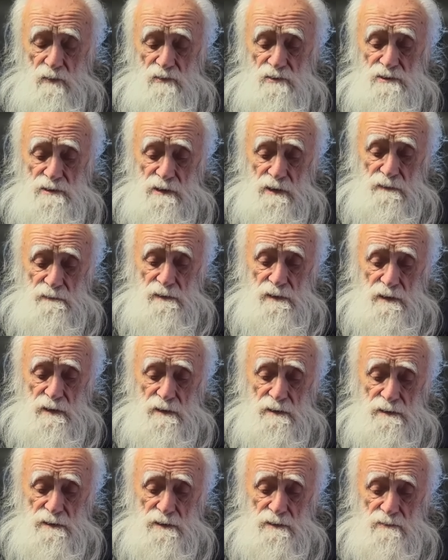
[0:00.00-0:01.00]
у
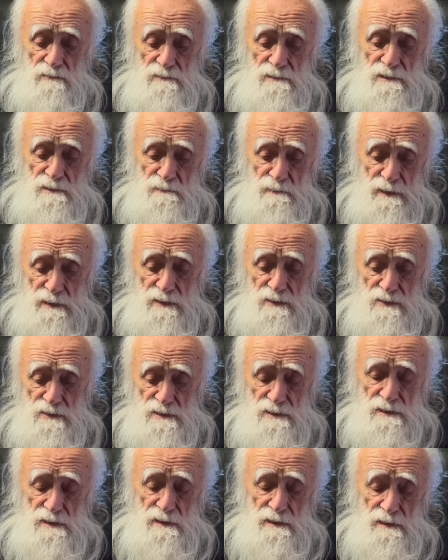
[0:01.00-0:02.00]
человека нет
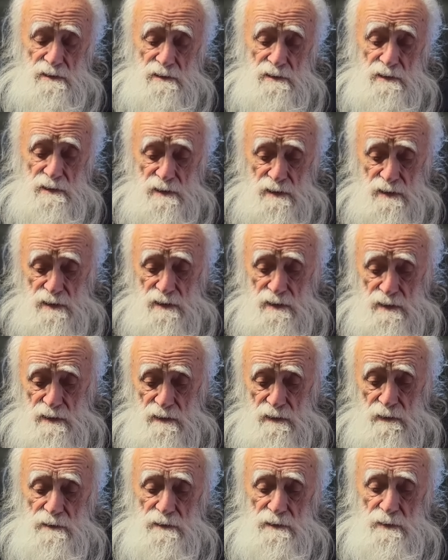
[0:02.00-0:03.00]
демонических энергий,
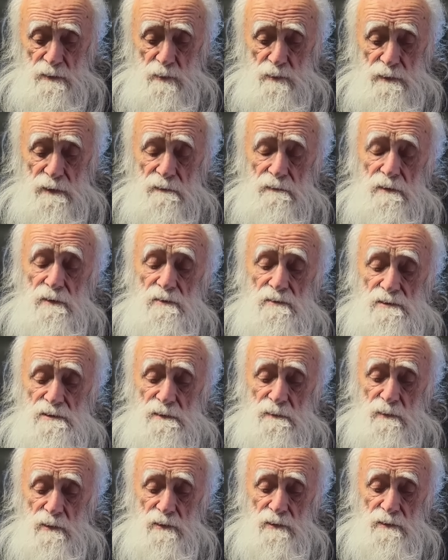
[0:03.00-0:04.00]
и управляет
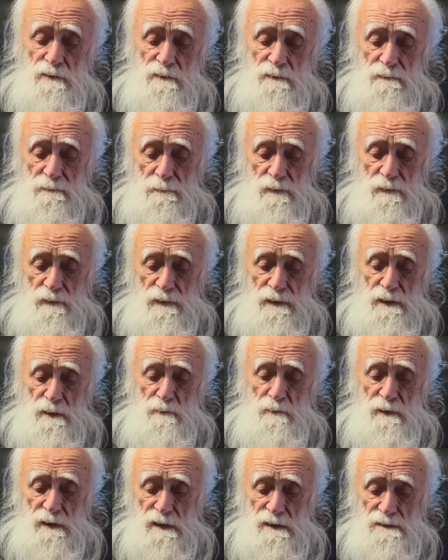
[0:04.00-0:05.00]
землей не
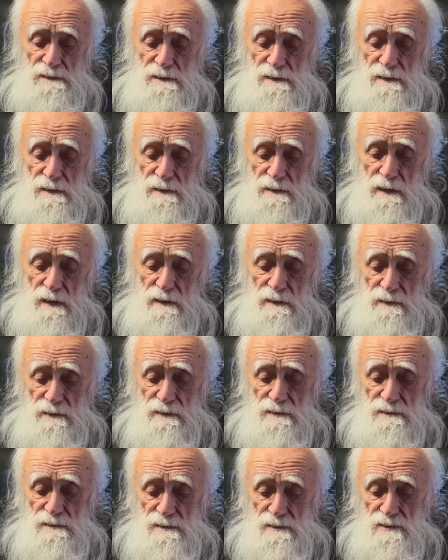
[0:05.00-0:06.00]
паразиты, как
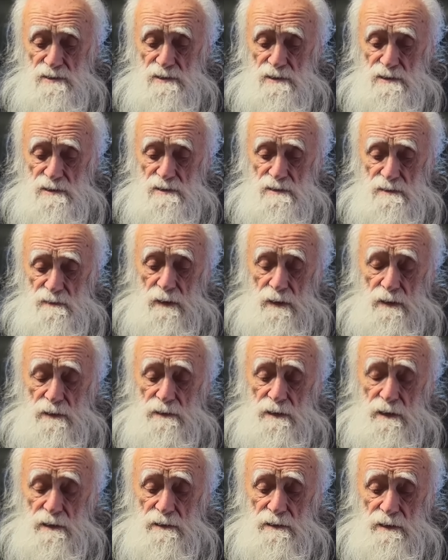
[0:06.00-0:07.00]
это сейчас. И
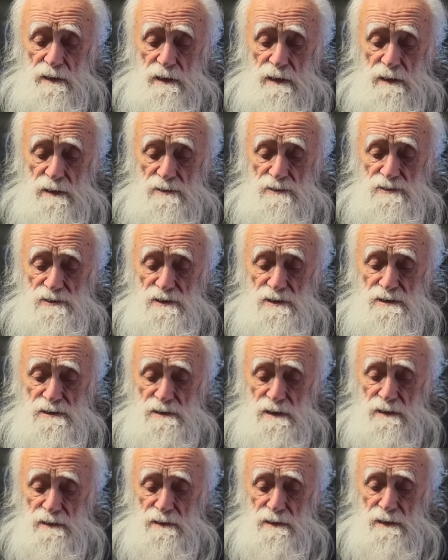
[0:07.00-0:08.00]
тогда
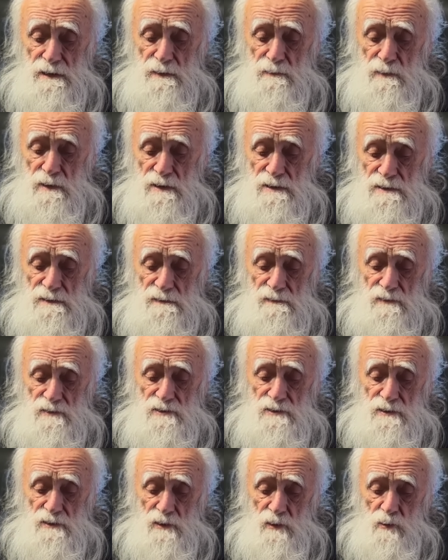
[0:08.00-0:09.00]
жизнь, она имеет
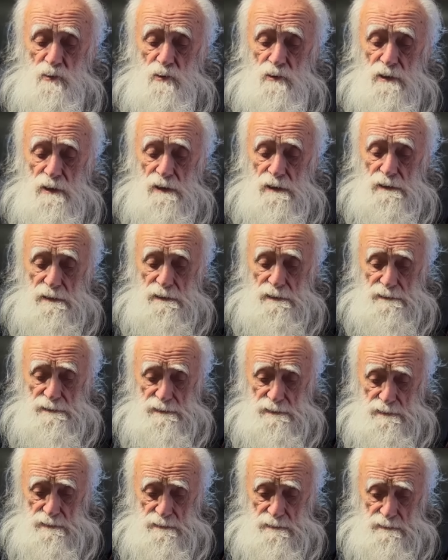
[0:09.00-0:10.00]
совершенно другой
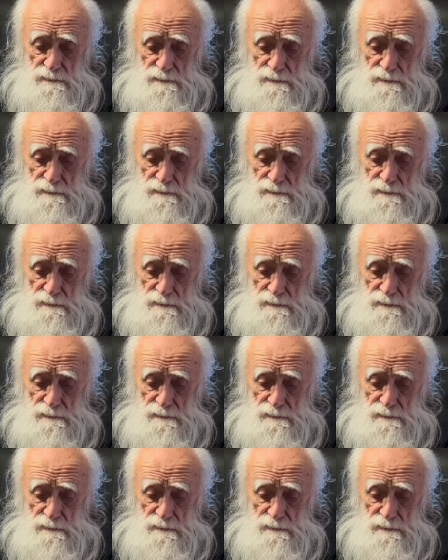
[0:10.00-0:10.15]
характер.